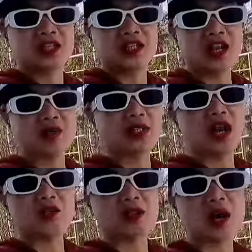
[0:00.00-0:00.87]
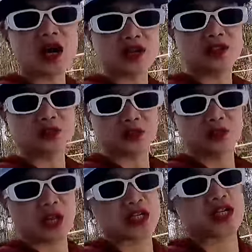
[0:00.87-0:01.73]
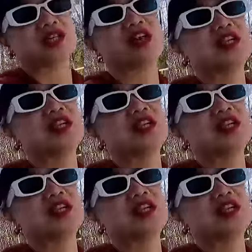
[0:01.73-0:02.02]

Sa dinami-dami, bakit toothbrush ang